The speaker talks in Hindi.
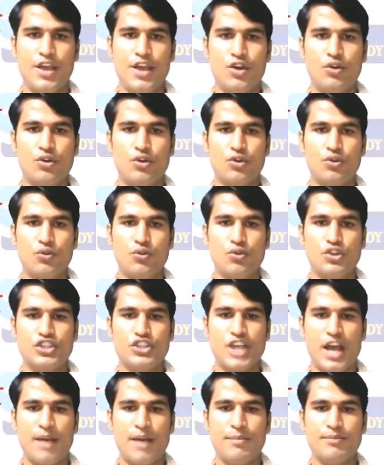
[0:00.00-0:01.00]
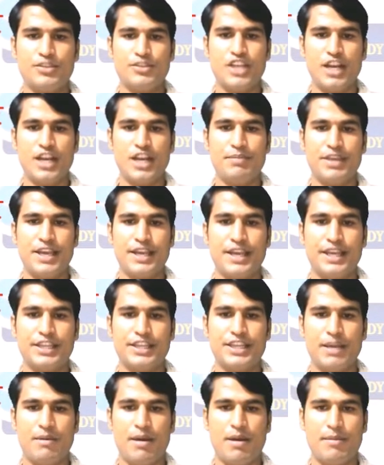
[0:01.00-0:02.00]
और ऊर्जा हम जल पिएंगे
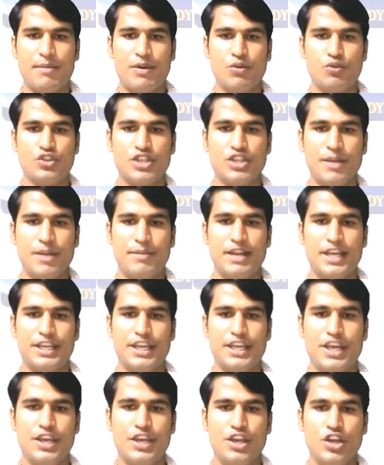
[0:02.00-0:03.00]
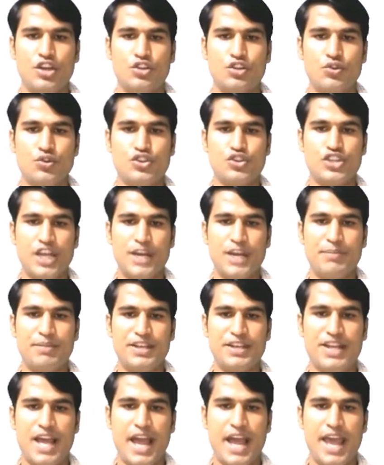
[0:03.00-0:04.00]
तब हमें ऊर्जा मिलेगी तो जल
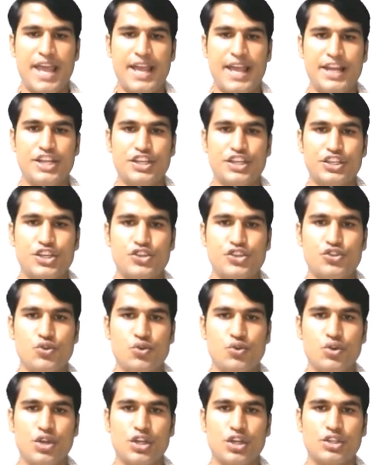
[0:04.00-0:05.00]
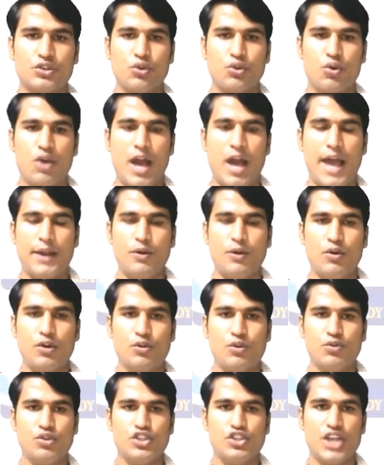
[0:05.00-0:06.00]
पीना है यानी कि जूल तो कार्य और
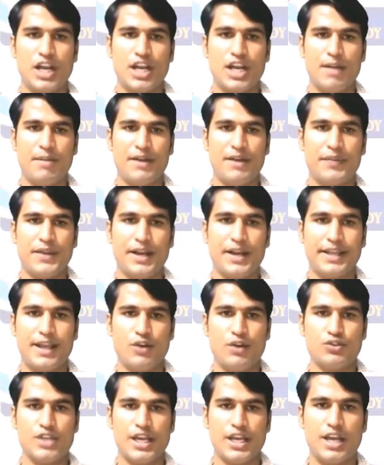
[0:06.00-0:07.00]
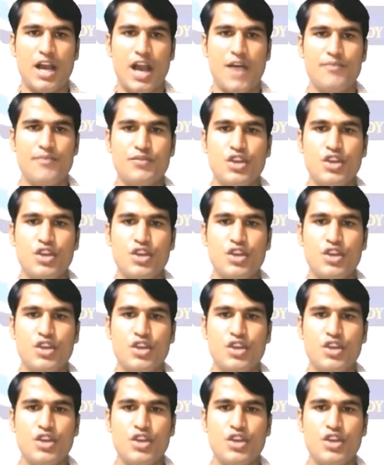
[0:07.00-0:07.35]
ऊर्जा का मात्रक क्या हो जाएगा